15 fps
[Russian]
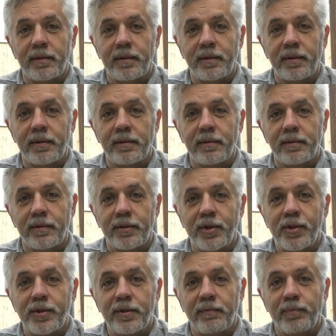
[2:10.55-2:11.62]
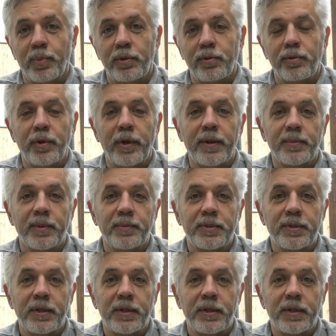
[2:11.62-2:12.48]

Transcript: и жизни в полутюремном